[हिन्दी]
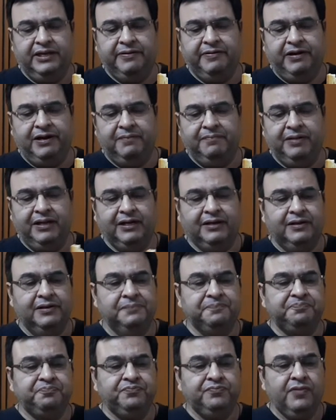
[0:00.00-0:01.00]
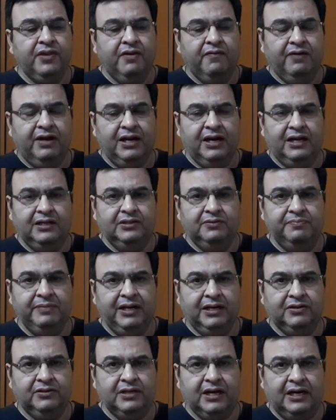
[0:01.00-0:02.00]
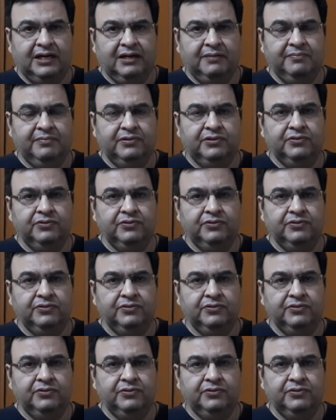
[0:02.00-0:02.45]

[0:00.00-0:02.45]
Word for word: ये वाला मिल्क वाला मिल्क आटा